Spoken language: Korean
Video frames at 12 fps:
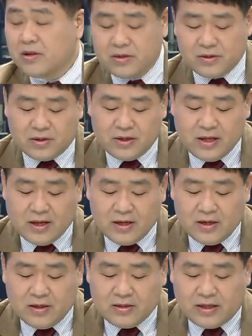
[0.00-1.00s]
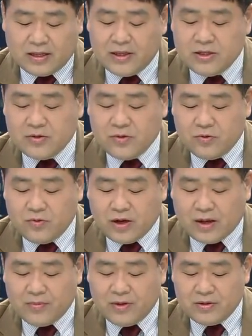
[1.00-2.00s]
그래서 단기적으로 유가
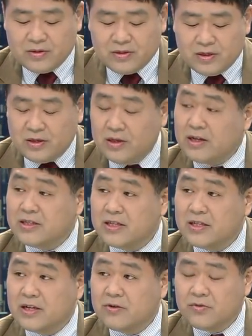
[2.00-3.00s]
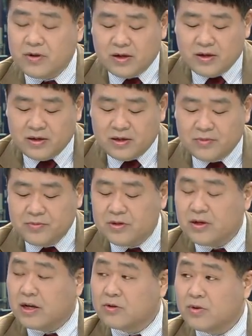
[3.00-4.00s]
감등 이제 이란 제재가 유가의
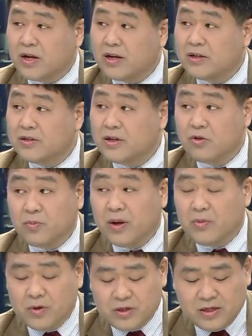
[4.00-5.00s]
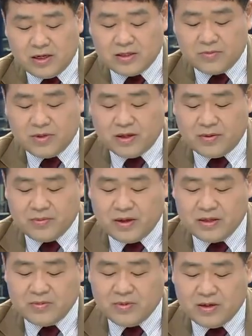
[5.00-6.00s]
급등을 가져올 가능성이 높아 보이지는 않습니다.
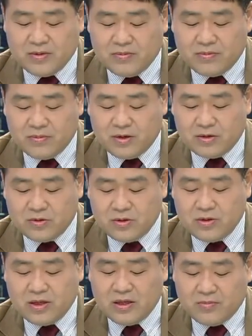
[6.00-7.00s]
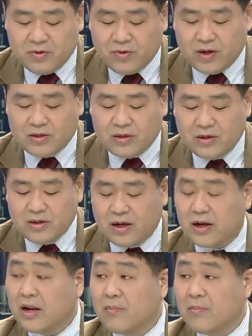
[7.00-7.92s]
하지만은 그 특히 미국에서 강한